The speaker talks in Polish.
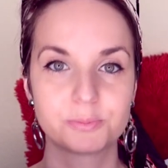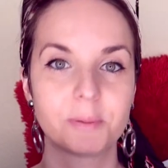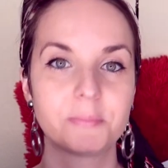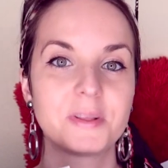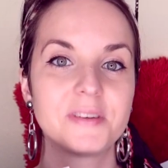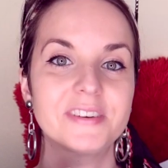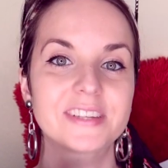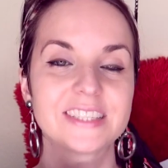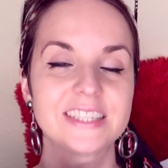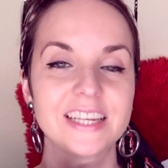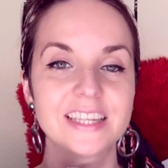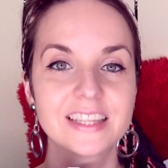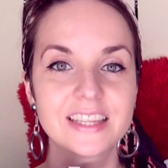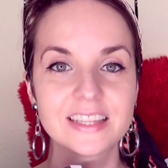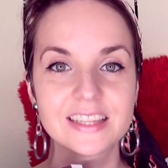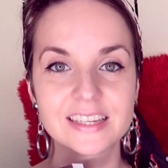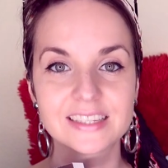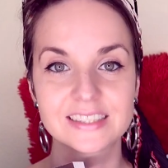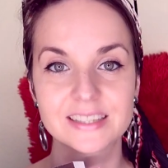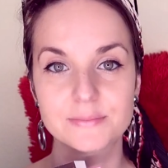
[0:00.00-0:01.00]
Mam dla Was
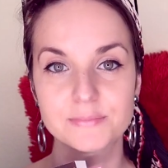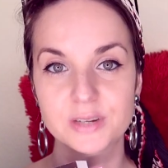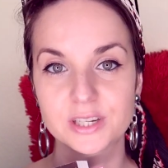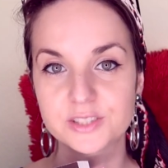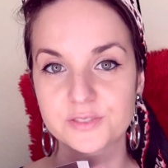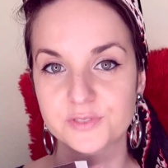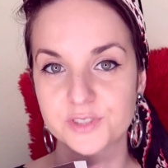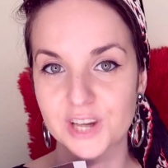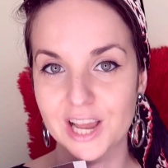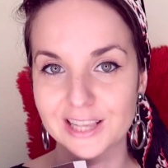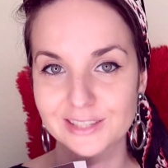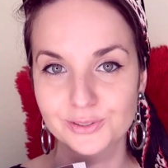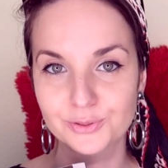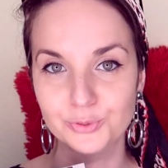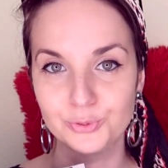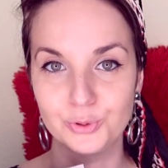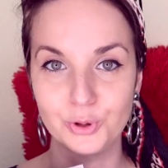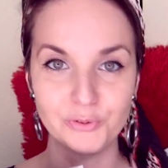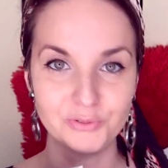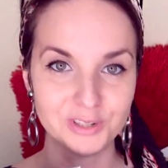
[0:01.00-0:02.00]
jeden egzemplarz
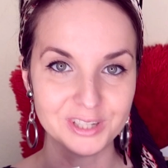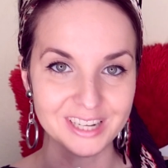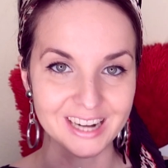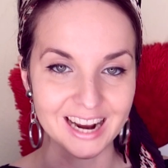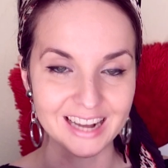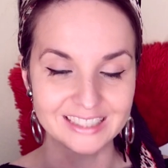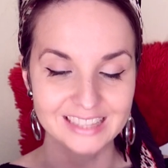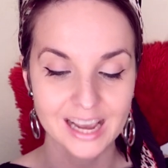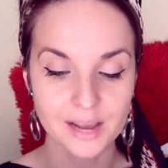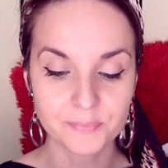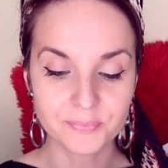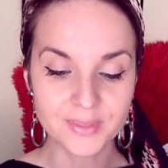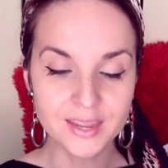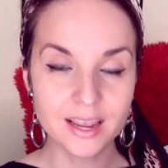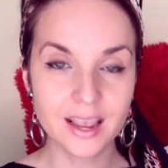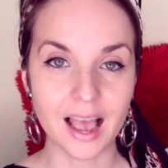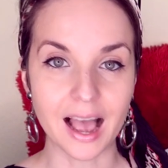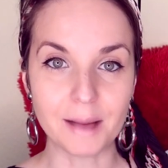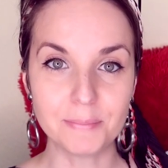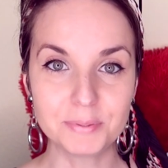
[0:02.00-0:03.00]
wrzasku do wygrania,
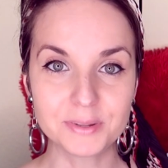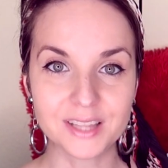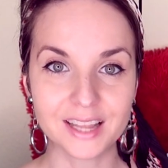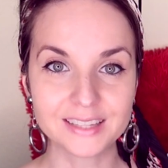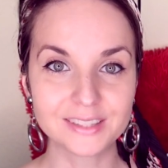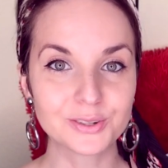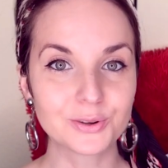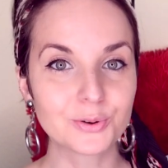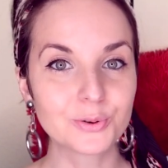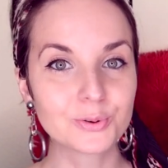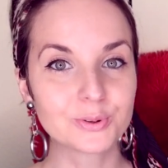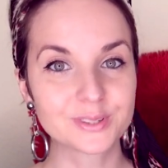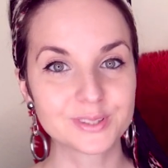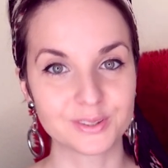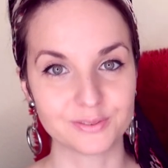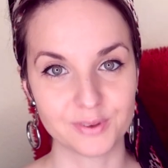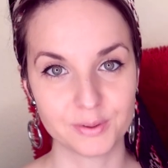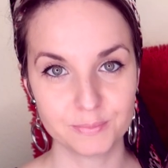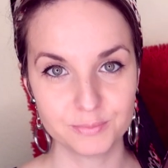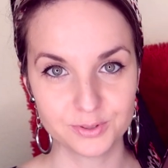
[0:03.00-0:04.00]
a pytanie
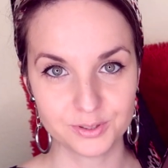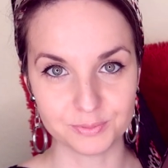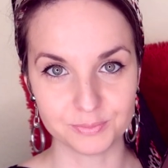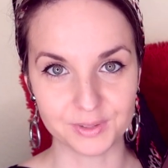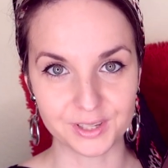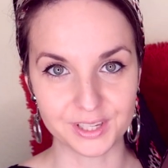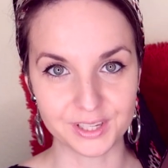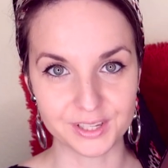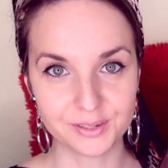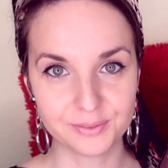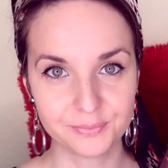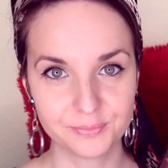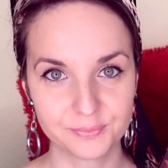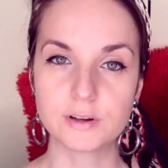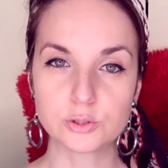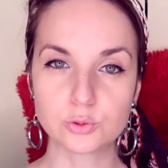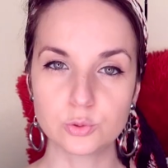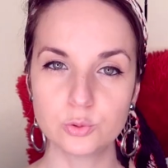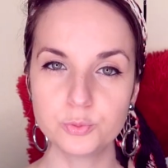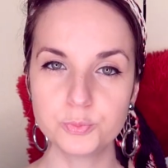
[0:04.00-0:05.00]
konkursowe brzmi:
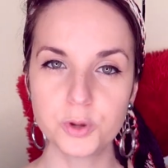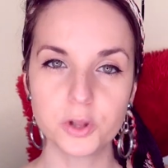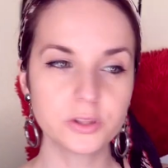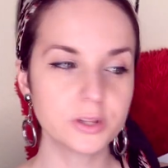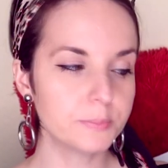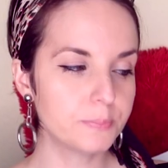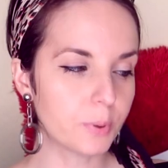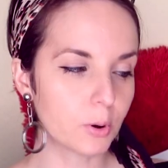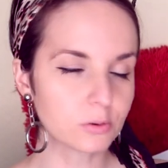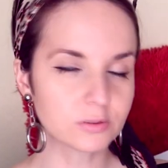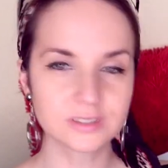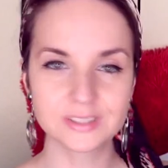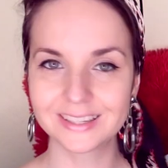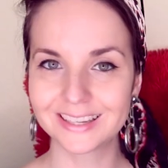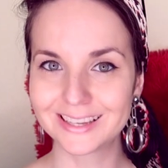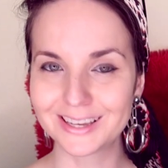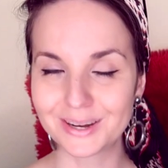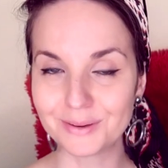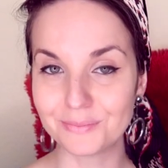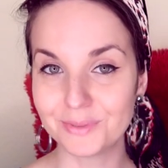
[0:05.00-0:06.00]
Wasz ulubiony
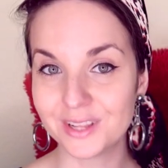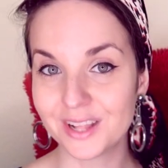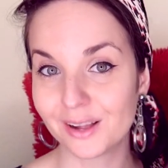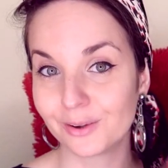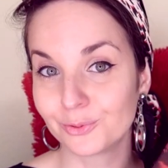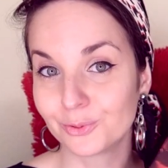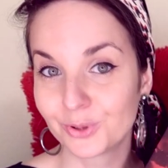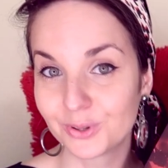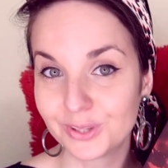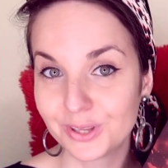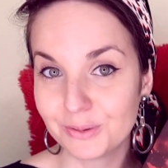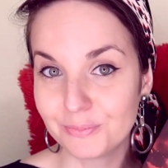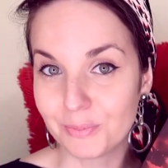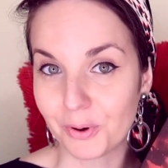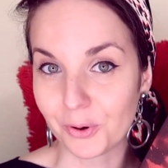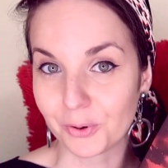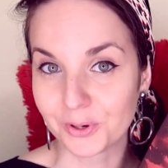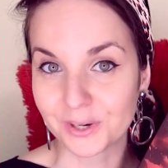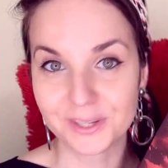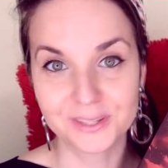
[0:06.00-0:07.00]
polski kryminał do tej
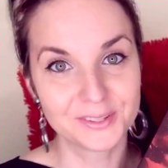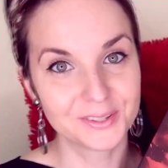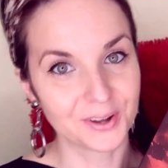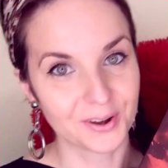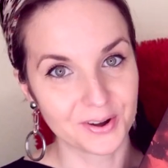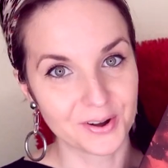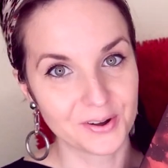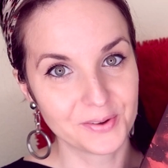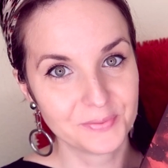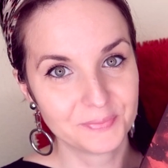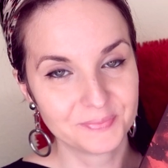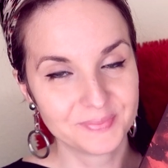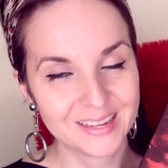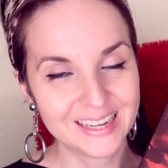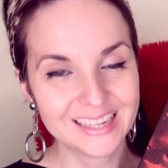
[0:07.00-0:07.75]
pory to?